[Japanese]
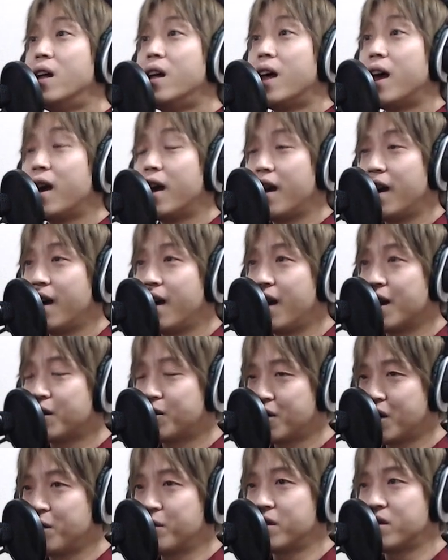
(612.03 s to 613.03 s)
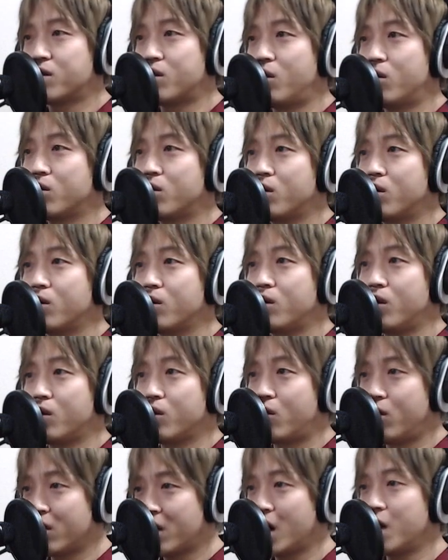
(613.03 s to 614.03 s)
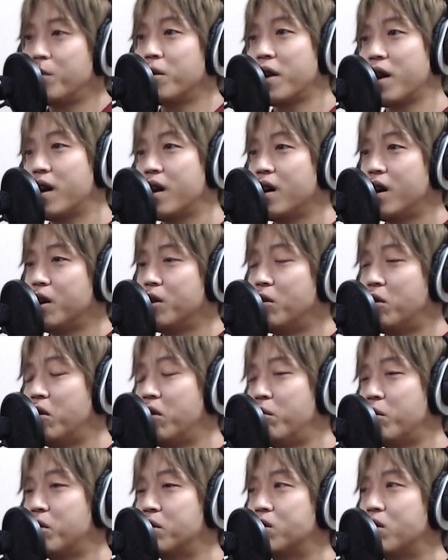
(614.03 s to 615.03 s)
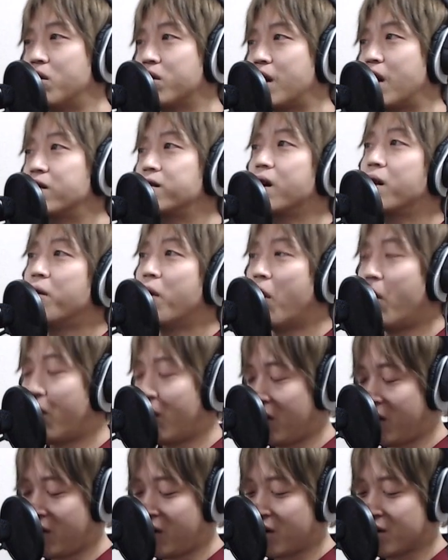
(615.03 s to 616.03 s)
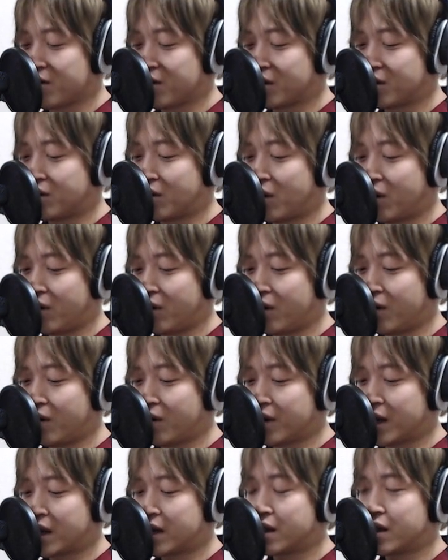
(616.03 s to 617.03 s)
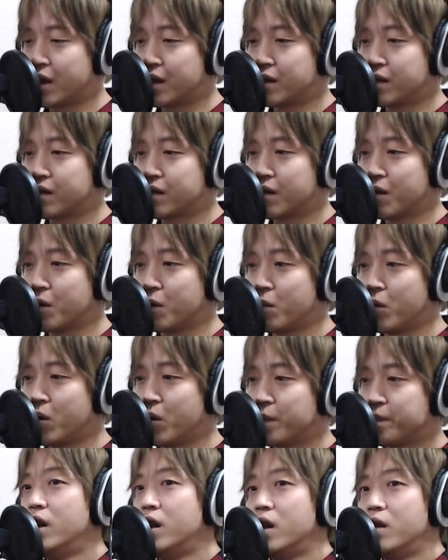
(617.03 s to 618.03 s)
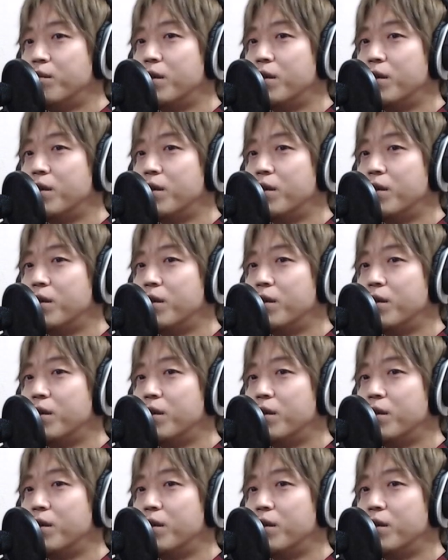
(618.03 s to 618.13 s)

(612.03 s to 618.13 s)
えー、ありがとうございます今回もねあのものすごくたくさんの曲をやったんですけども